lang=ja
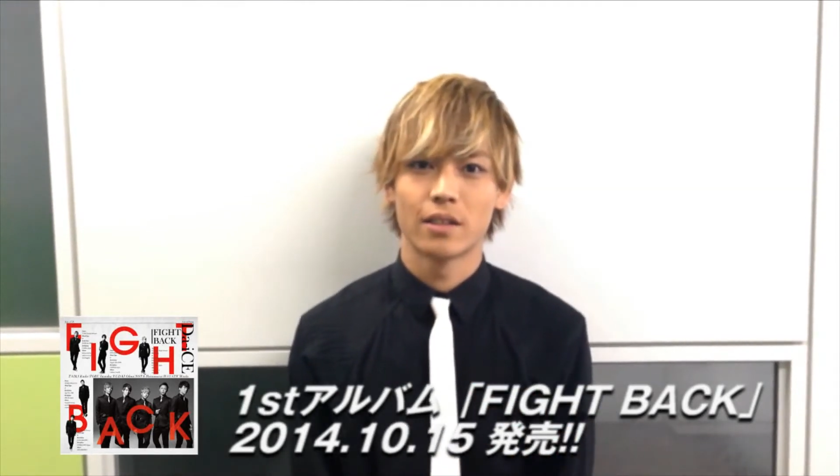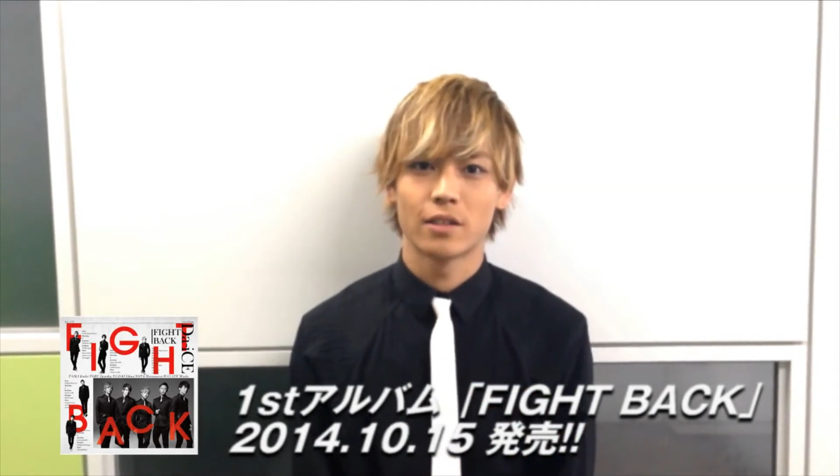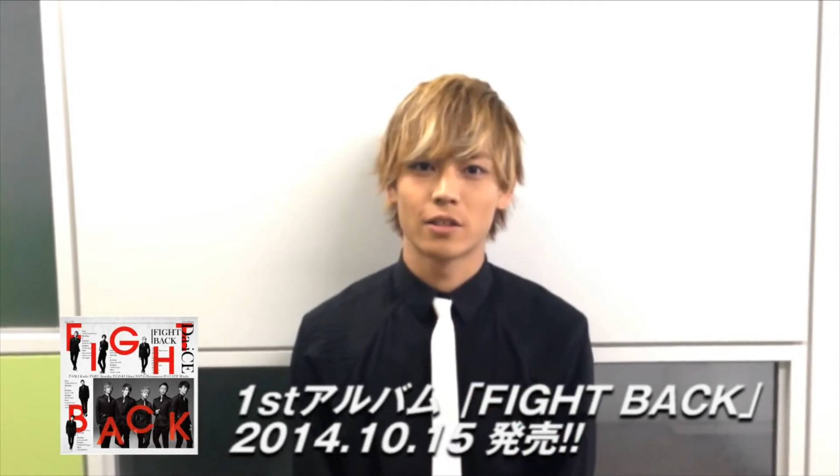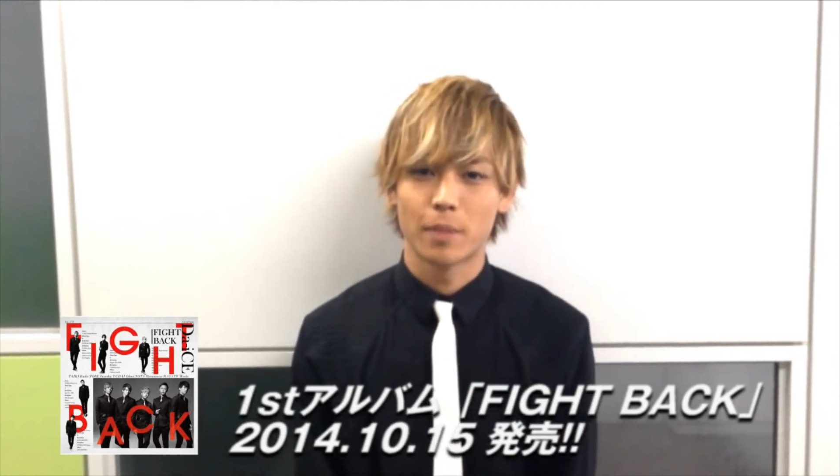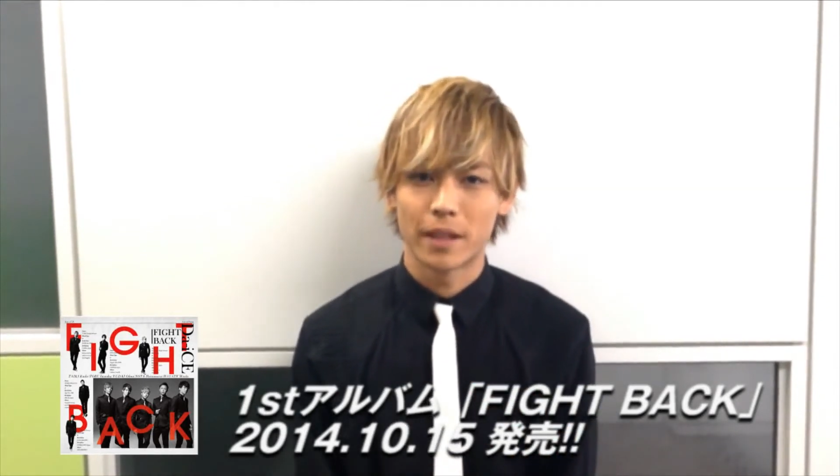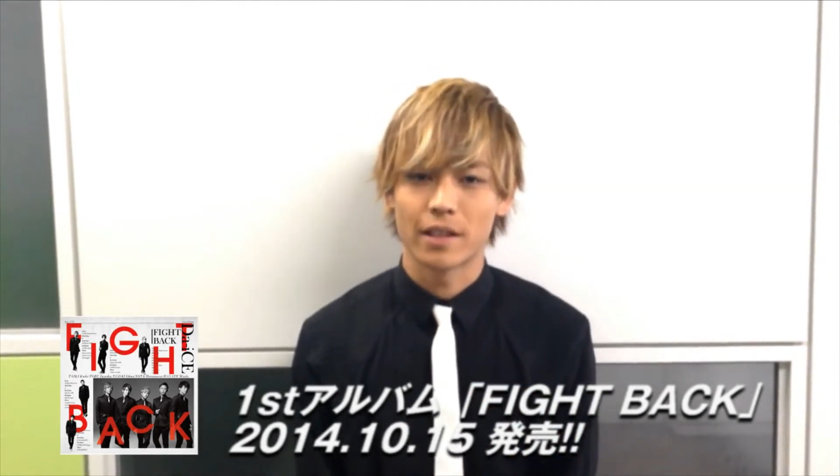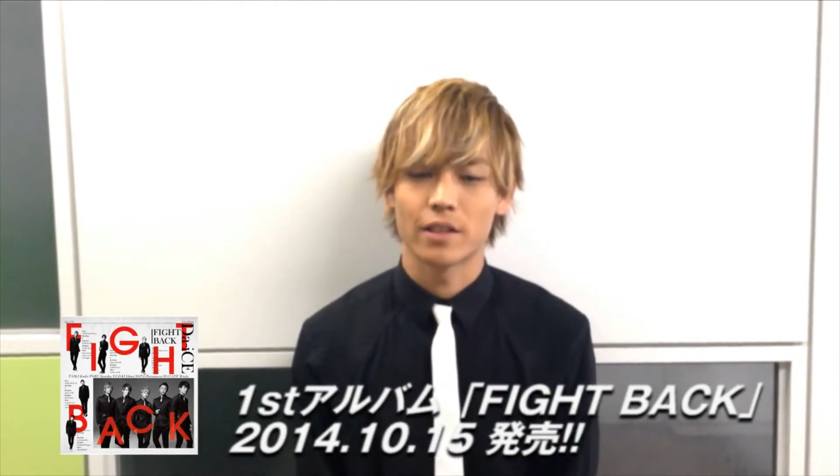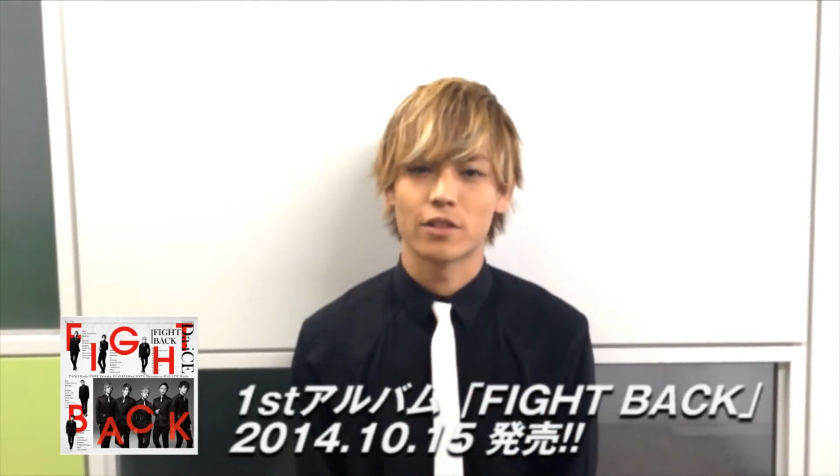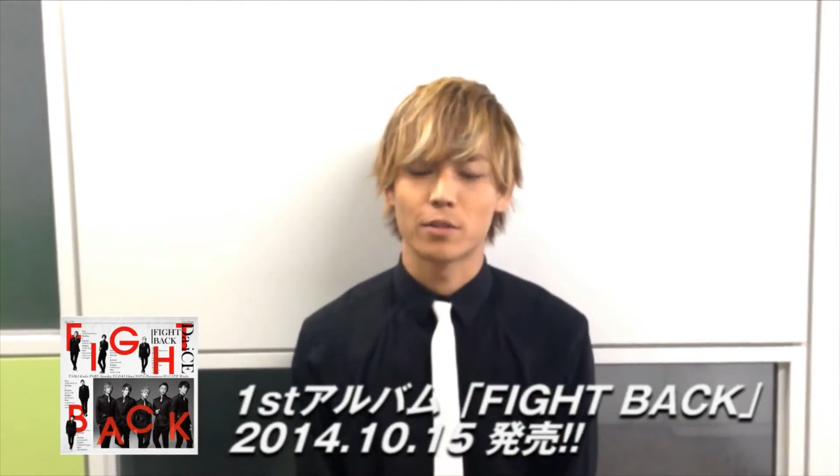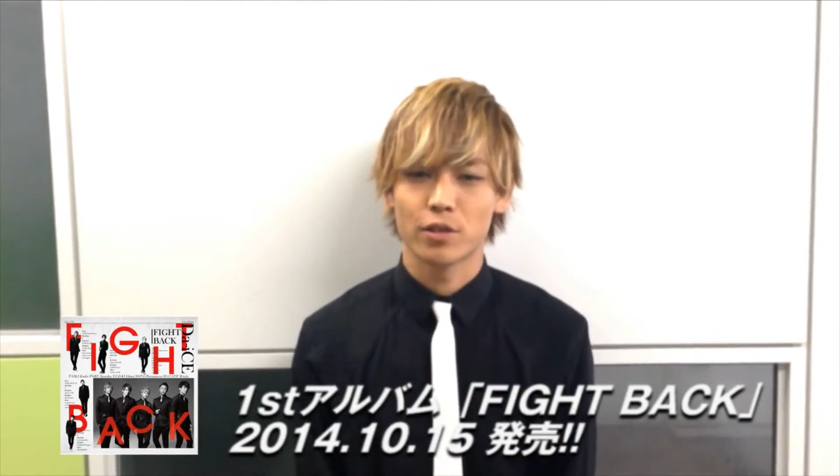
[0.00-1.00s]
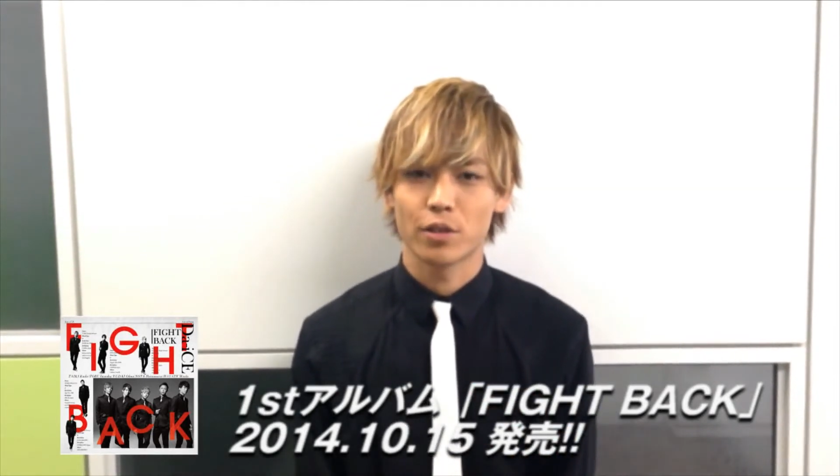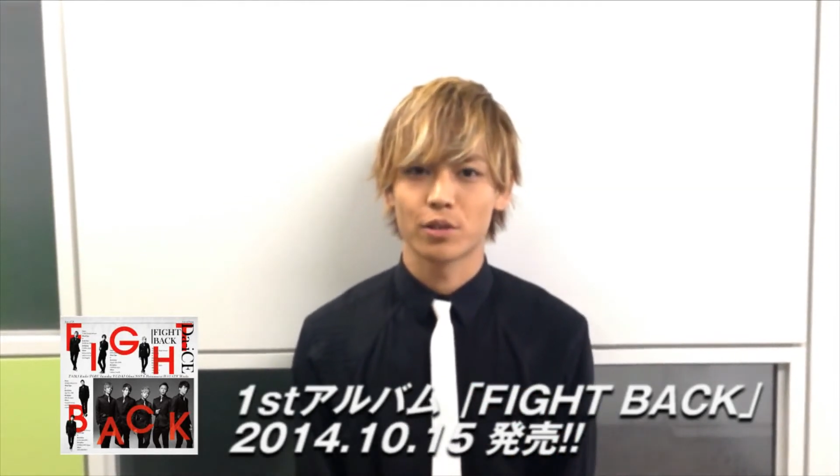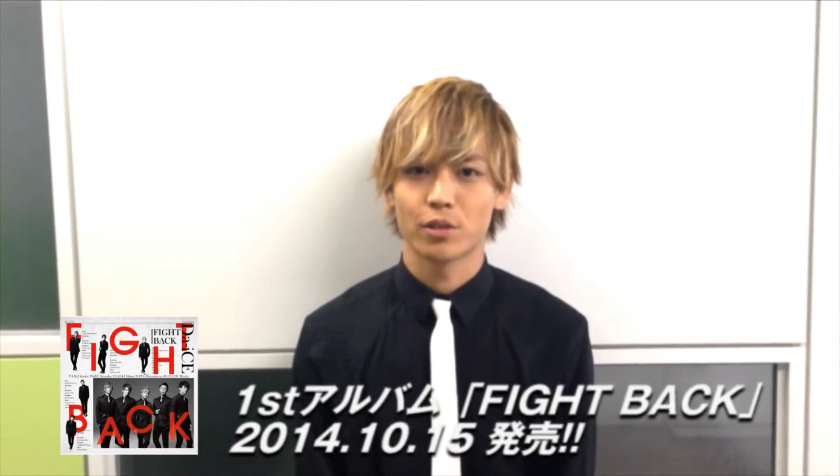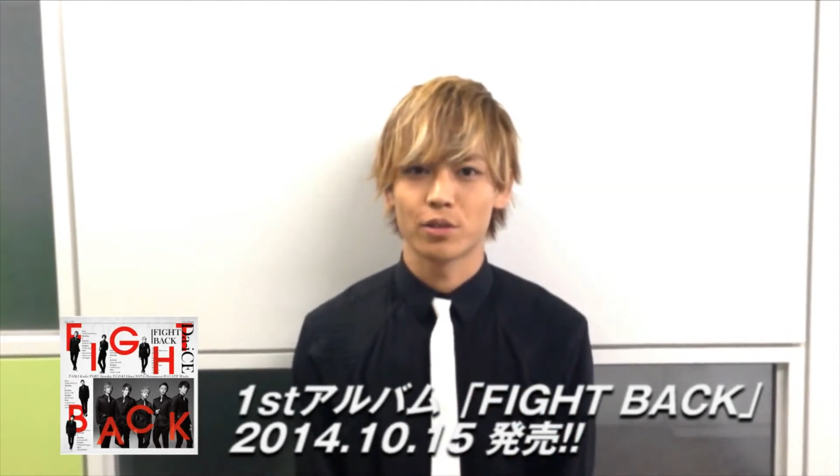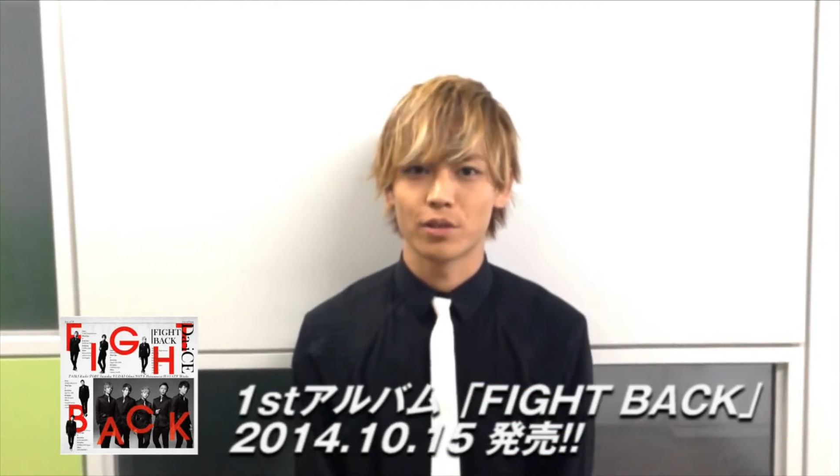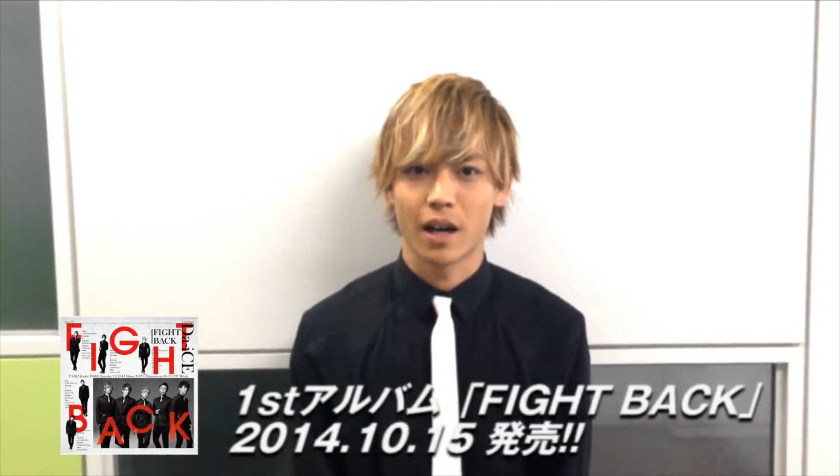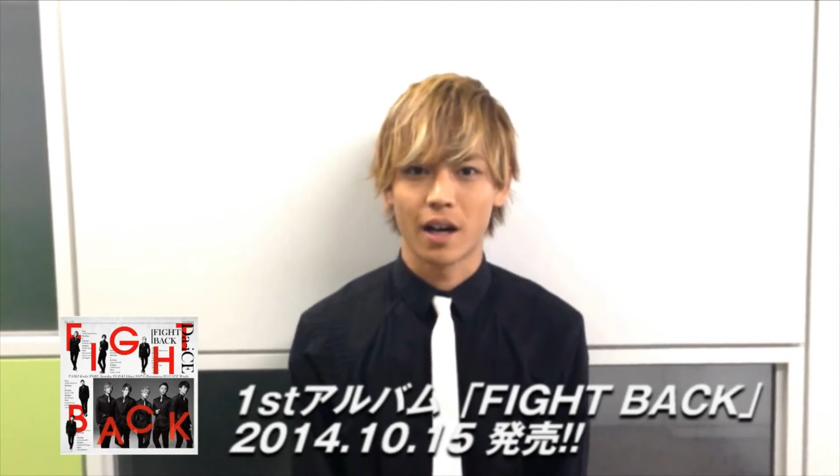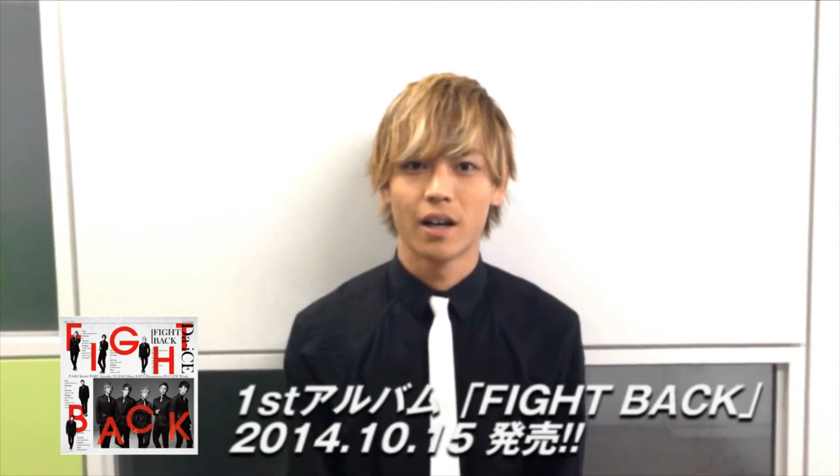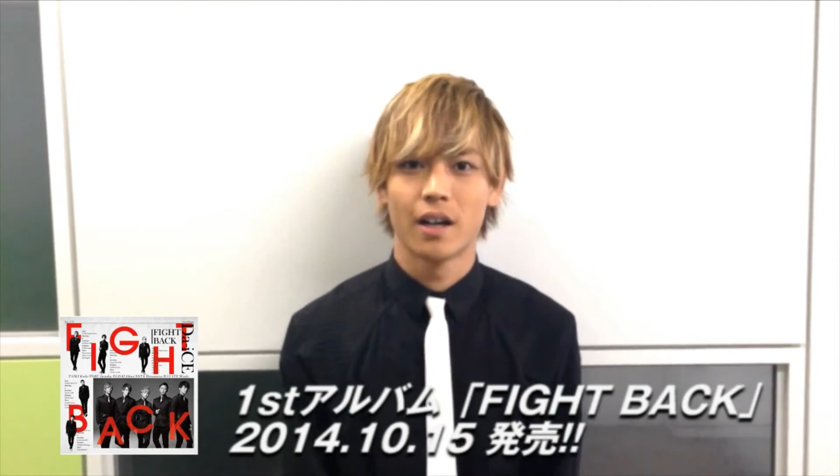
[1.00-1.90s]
全て粒揃いというか、